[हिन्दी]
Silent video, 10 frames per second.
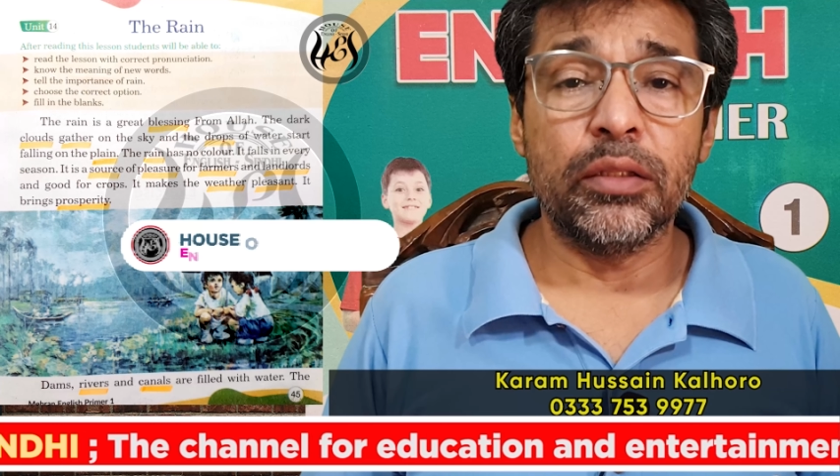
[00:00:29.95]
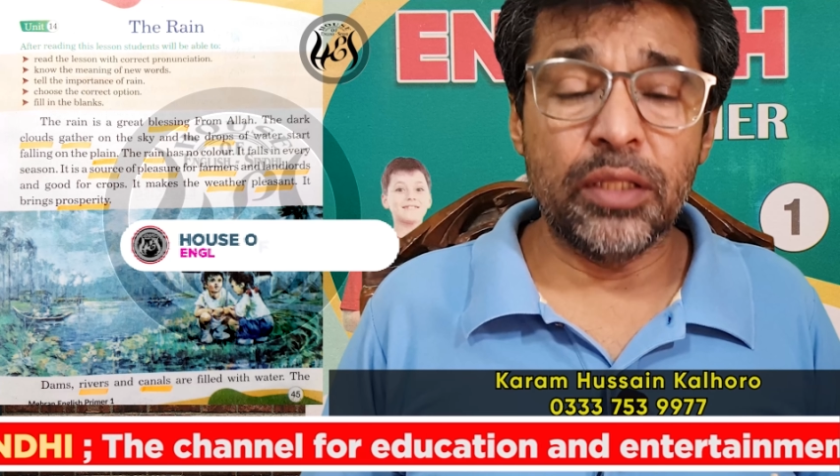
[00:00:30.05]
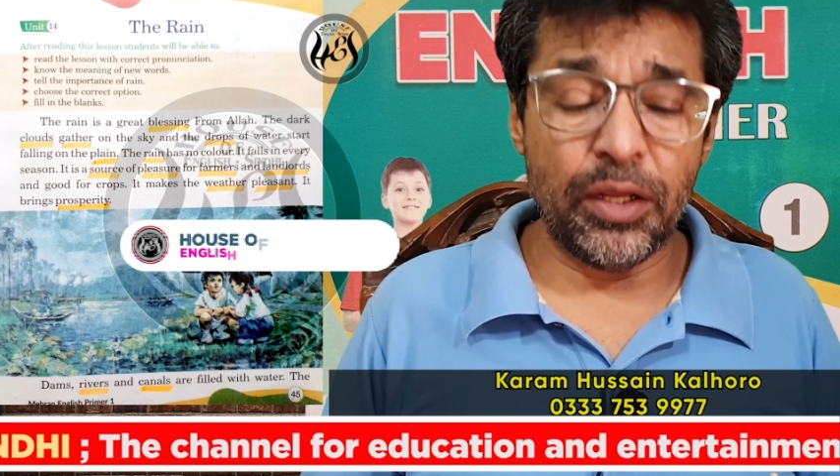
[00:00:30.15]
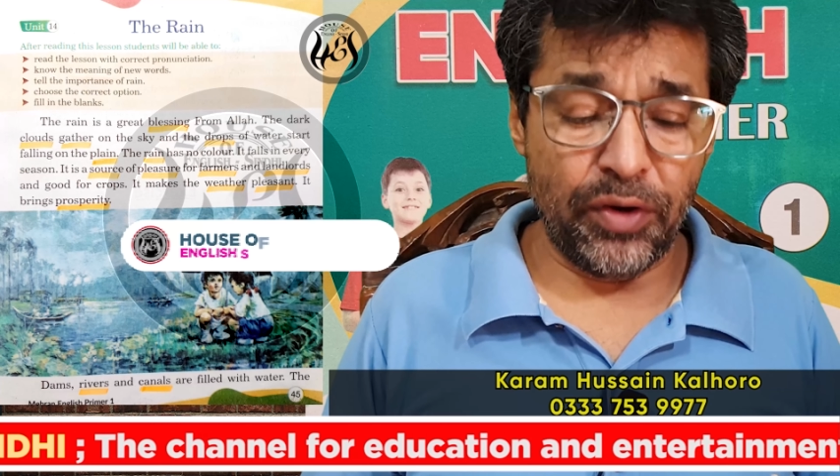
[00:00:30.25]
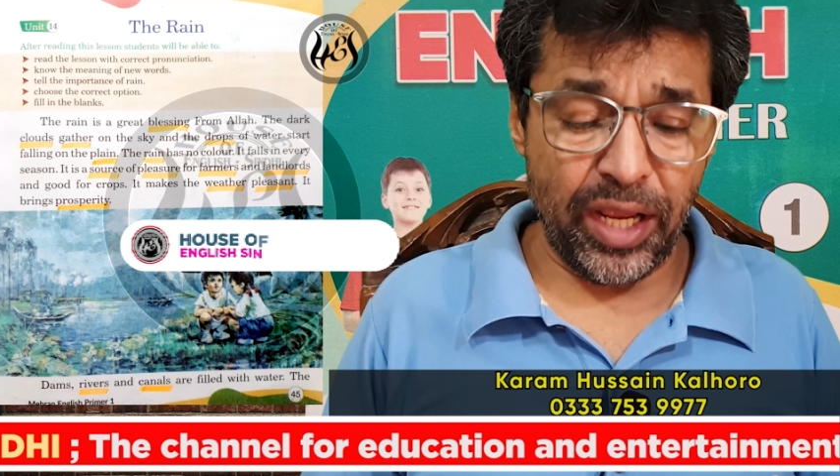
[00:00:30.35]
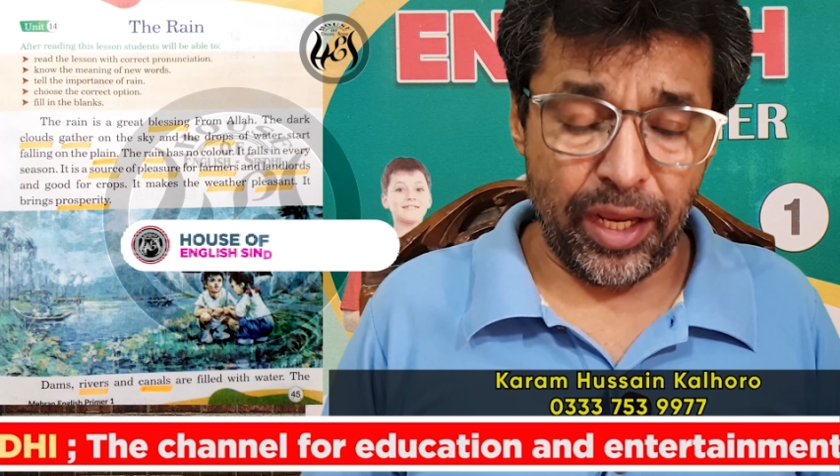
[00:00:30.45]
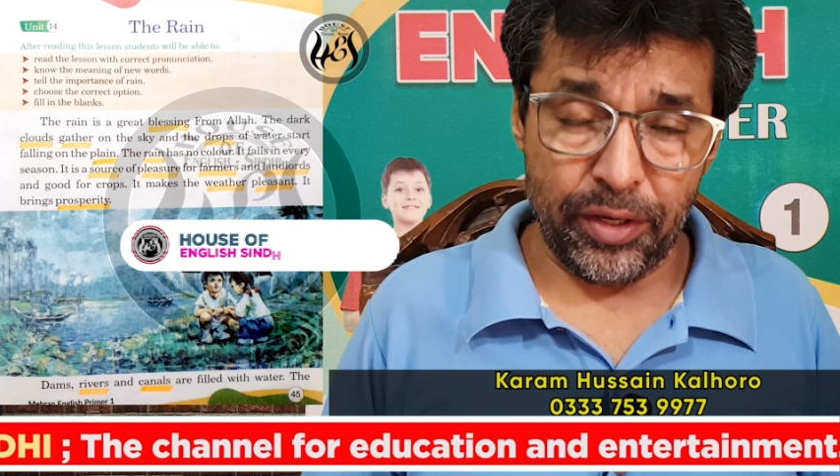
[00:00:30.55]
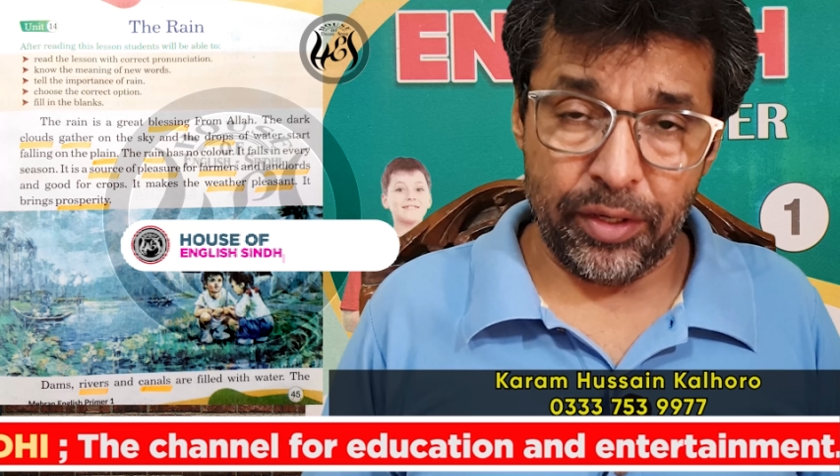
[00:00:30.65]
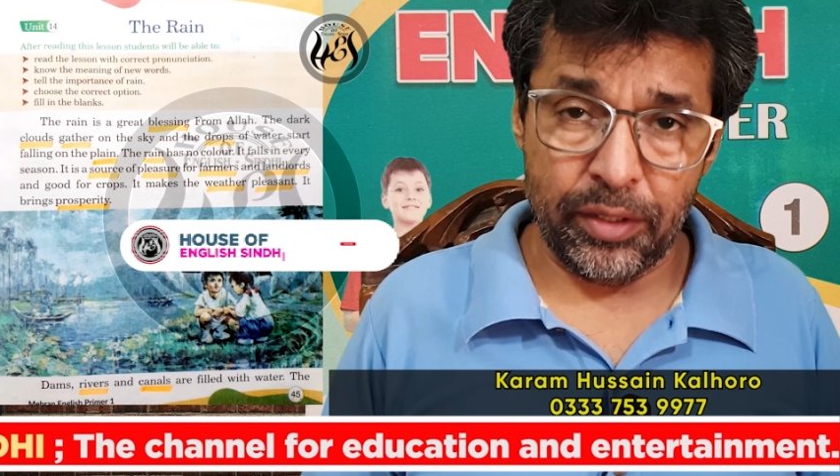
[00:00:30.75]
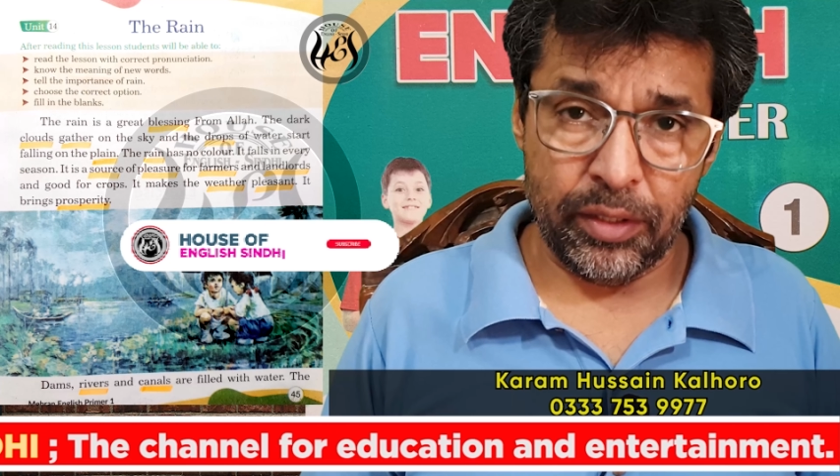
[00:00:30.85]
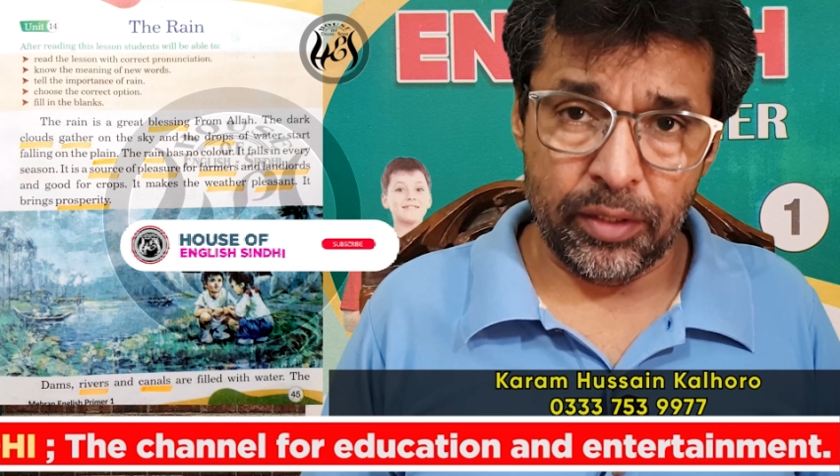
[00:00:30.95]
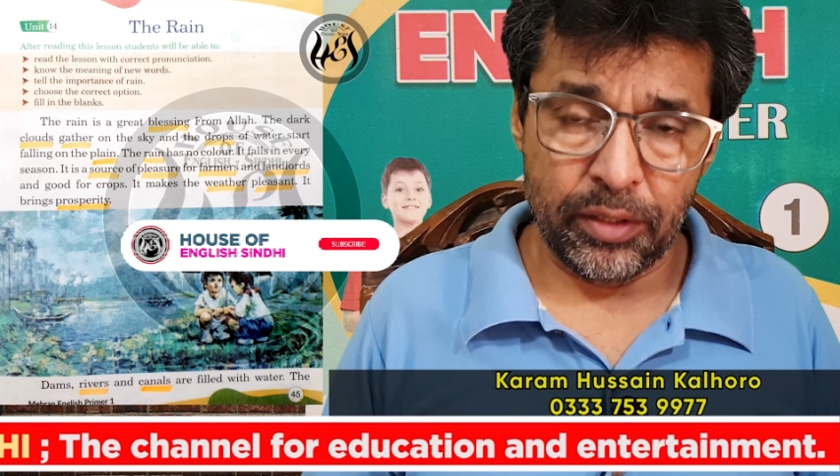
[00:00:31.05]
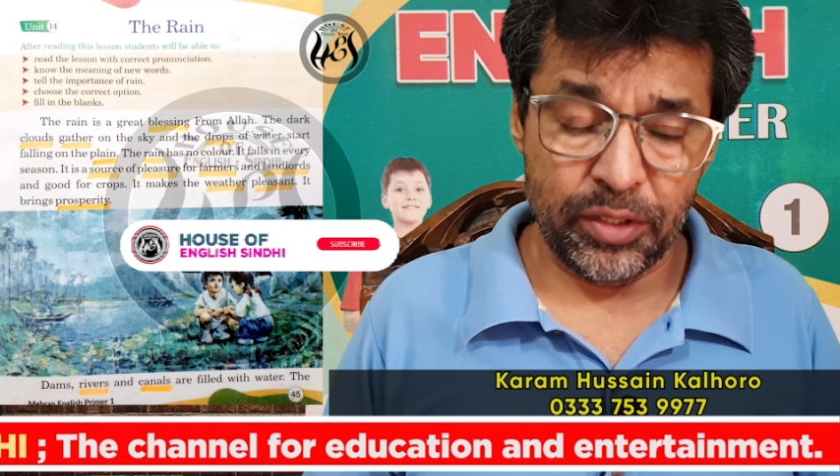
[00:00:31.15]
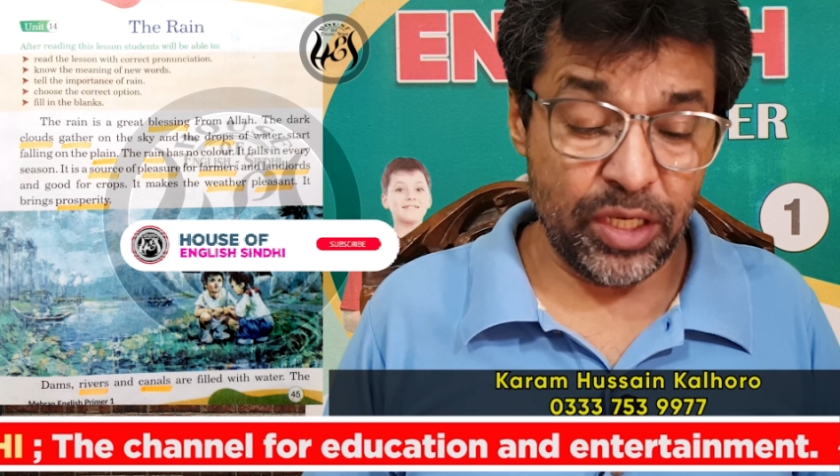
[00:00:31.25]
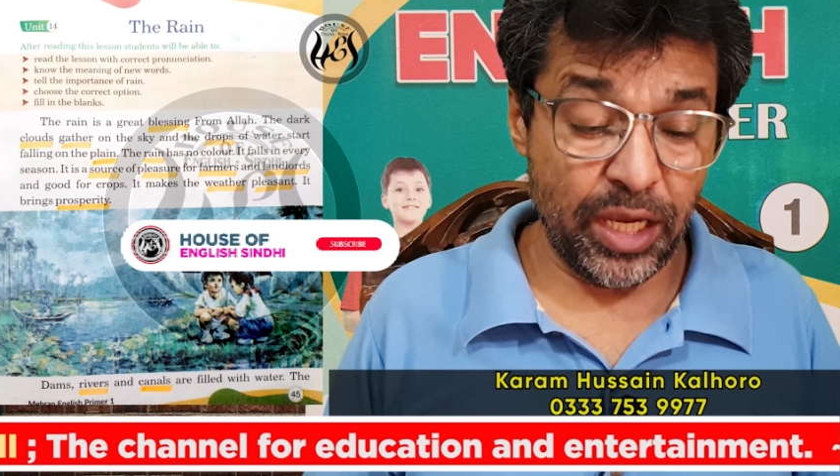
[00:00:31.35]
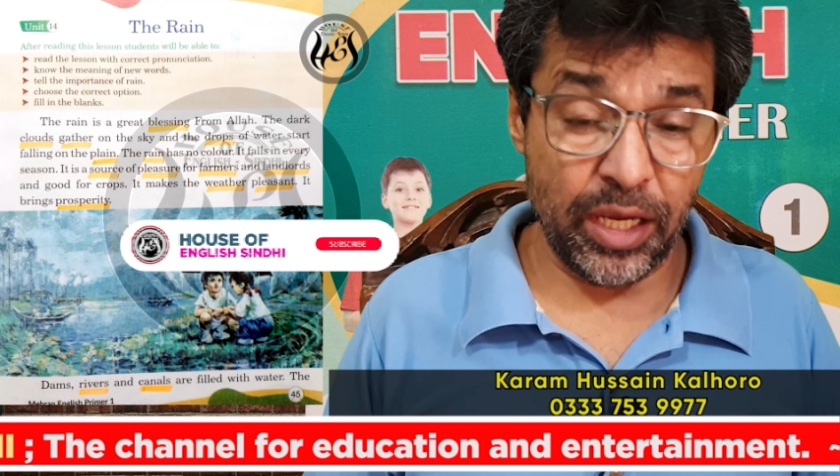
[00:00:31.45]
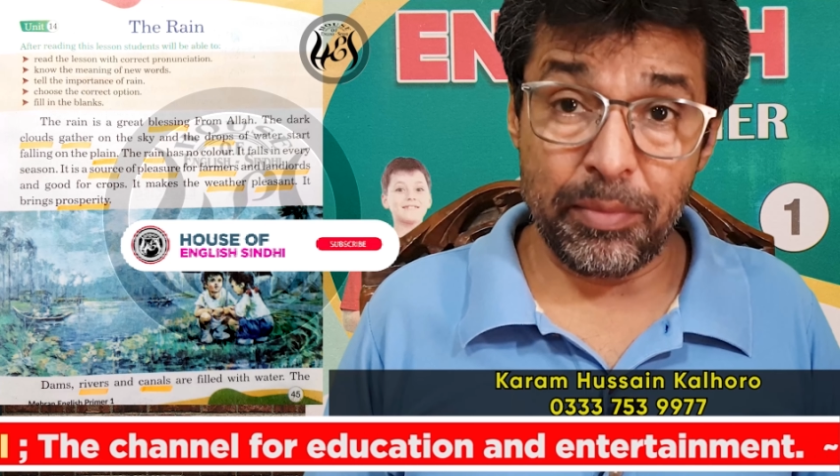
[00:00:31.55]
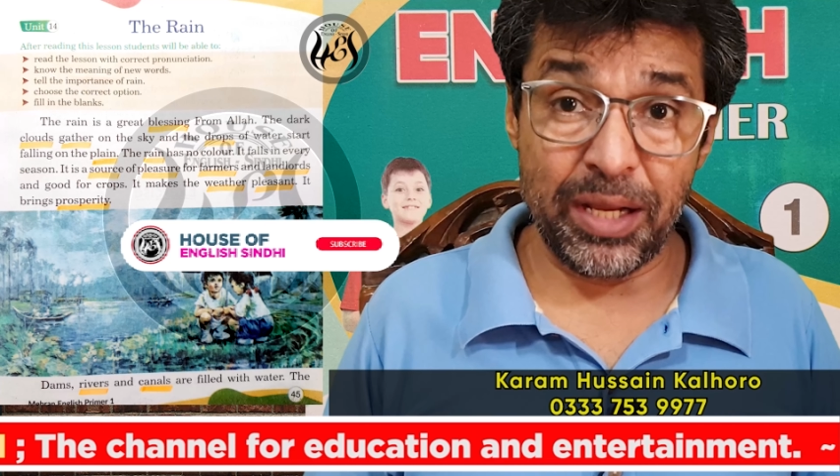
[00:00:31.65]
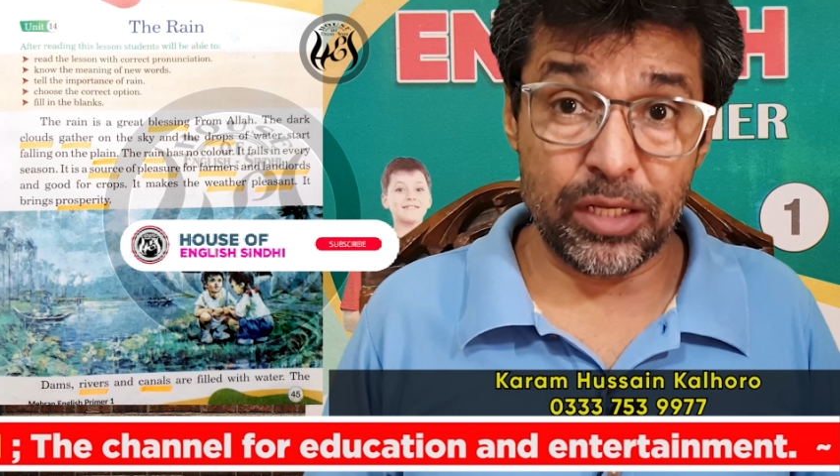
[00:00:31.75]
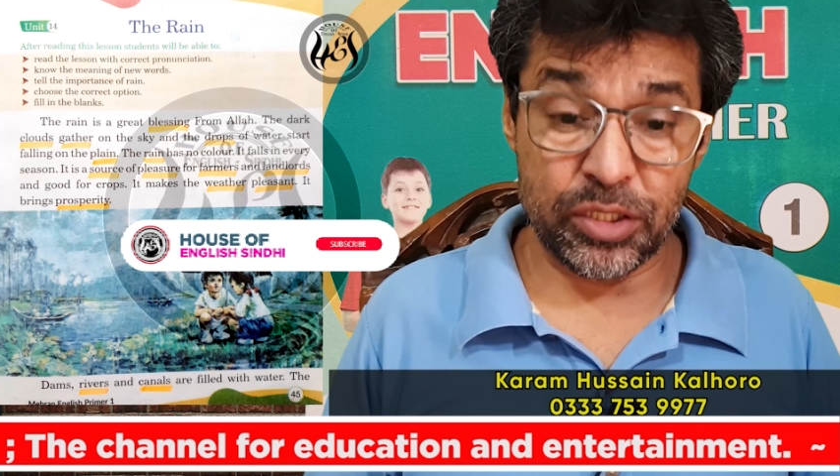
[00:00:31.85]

द रेन ये है हमारा